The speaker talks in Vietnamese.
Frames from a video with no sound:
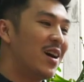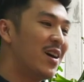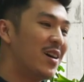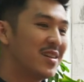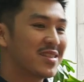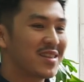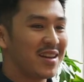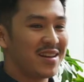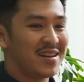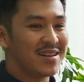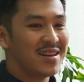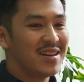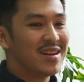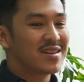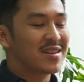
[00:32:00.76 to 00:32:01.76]
coi okay. thì
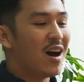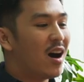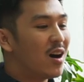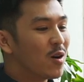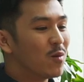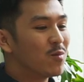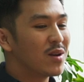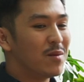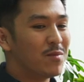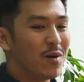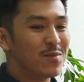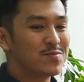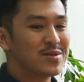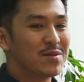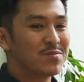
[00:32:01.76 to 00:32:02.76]
đó cũng là
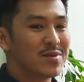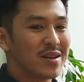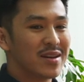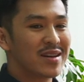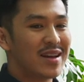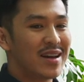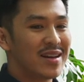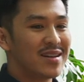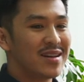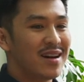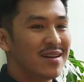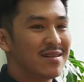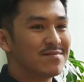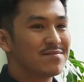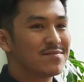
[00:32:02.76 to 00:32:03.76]
một trong những cái
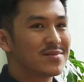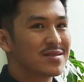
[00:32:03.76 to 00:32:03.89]
uh,